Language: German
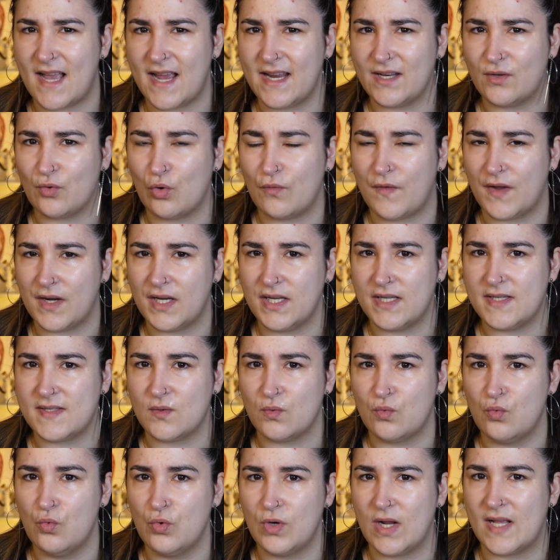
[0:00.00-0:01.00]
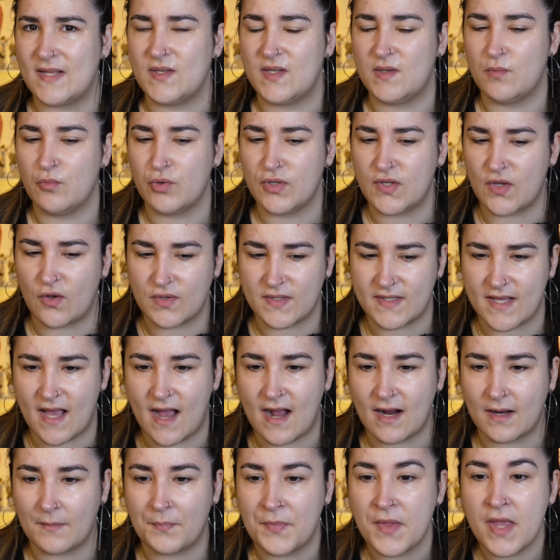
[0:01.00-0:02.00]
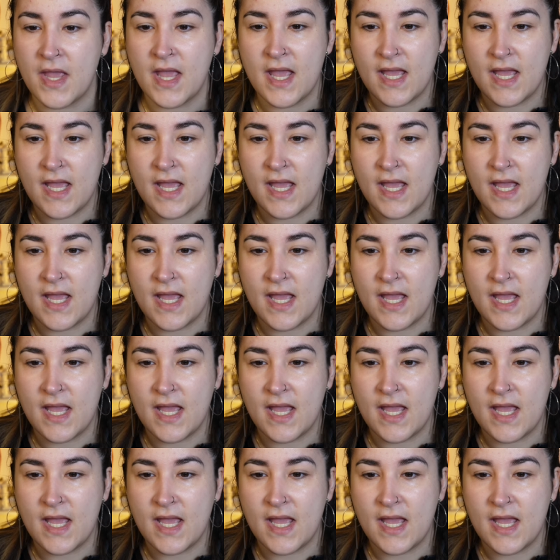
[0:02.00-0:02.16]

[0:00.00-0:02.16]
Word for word: Eindruck war nicht so gut. Also ich muss auch sagen,